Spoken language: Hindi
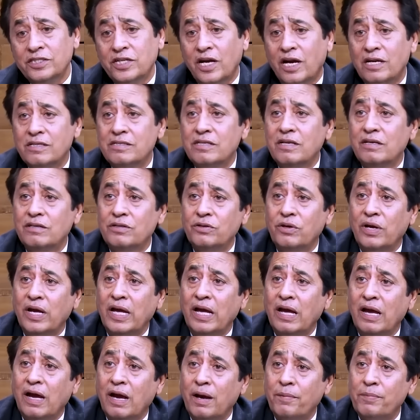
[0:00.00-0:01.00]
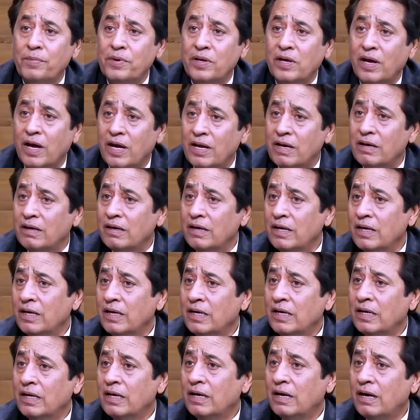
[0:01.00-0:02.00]
शाजिल जो है अपनी हर
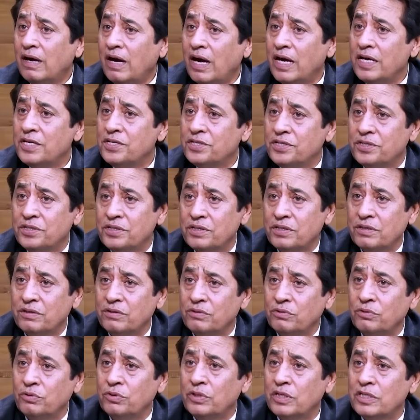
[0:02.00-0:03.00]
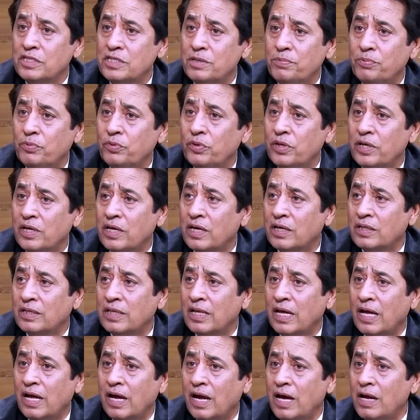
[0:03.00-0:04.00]
ख्वाहिश उधर से पूरी
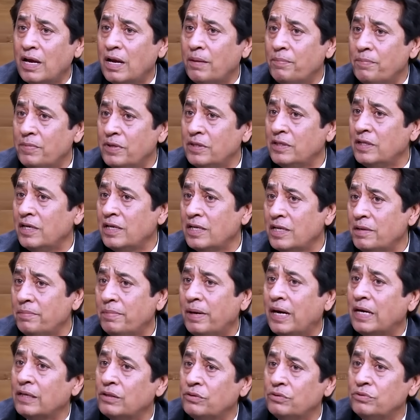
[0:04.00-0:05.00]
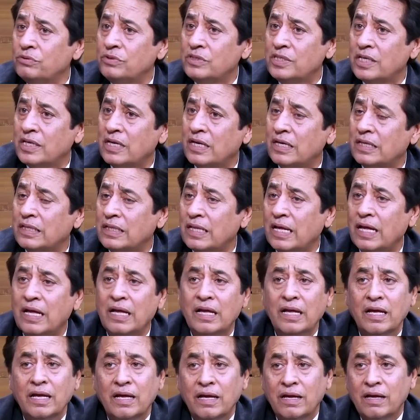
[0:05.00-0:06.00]
करता है हर अपने दिल की बात उनसे करता है
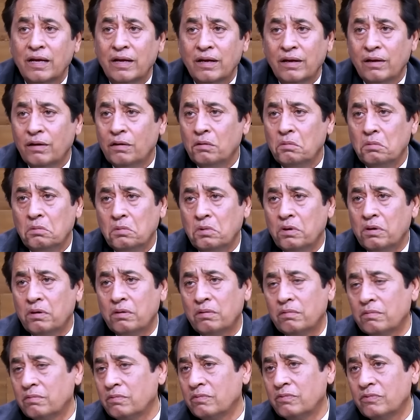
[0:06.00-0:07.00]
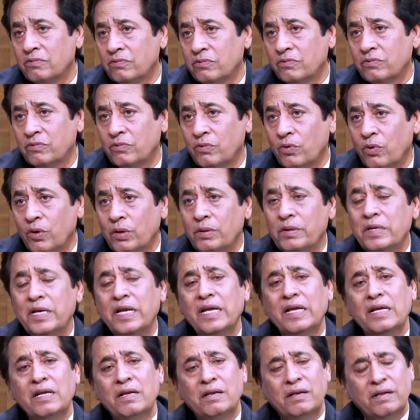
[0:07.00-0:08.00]
और और
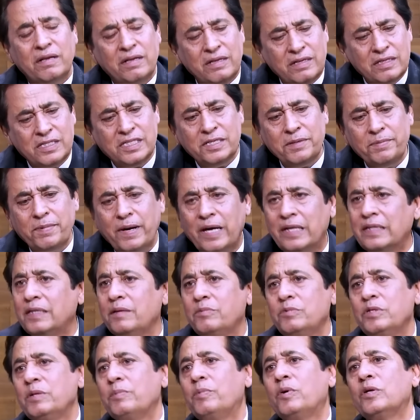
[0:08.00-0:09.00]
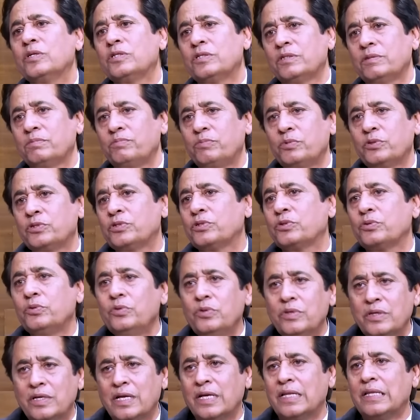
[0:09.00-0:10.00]
ये इसी बात ने मुझे बहुत पुरसकून